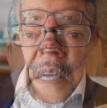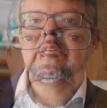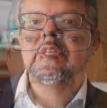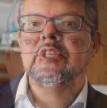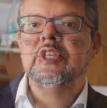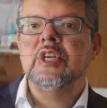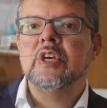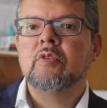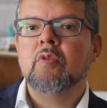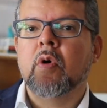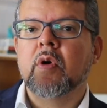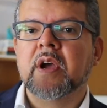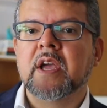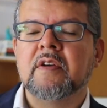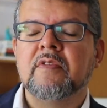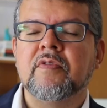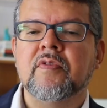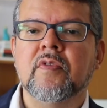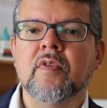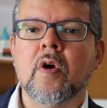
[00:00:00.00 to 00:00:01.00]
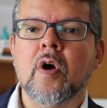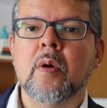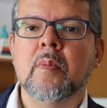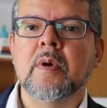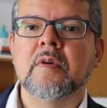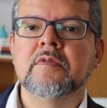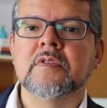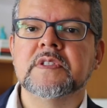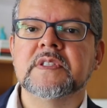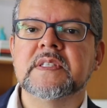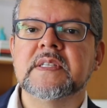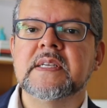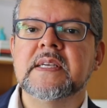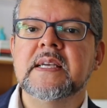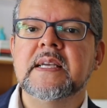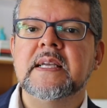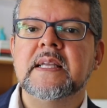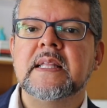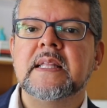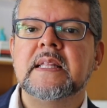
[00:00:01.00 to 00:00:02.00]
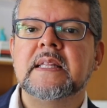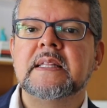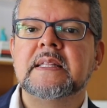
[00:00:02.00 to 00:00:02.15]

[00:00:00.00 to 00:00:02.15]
De qualquer forma, você